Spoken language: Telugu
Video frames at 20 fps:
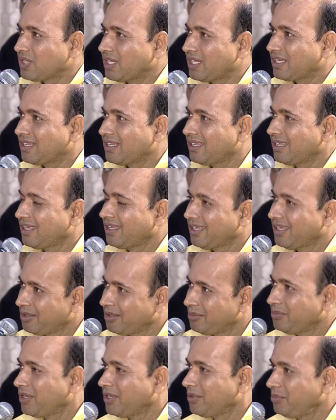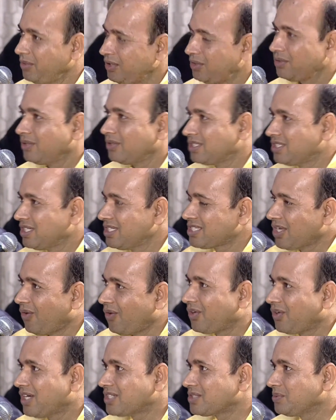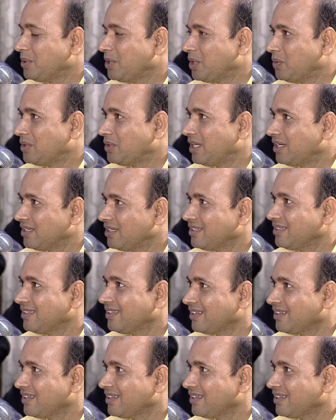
వస్తున్నాయి కదా మరి మీరు కూడా చేసే అవకాశం ఏమైనా ఉందా